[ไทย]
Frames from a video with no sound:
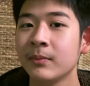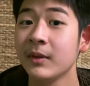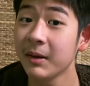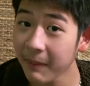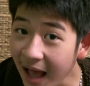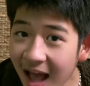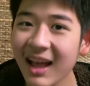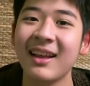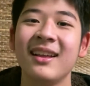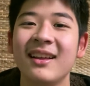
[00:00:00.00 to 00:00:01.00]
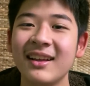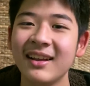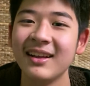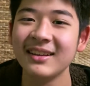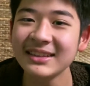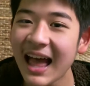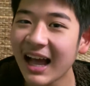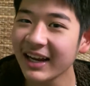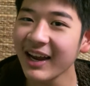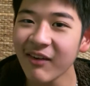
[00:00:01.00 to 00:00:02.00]
เห็นปะต่าง
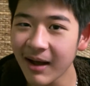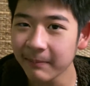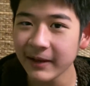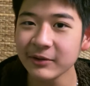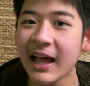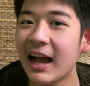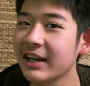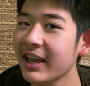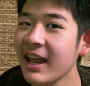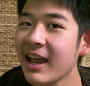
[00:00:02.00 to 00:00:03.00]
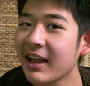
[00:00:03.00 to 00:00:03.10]
กันแค่ความเร็วต่างกันแค่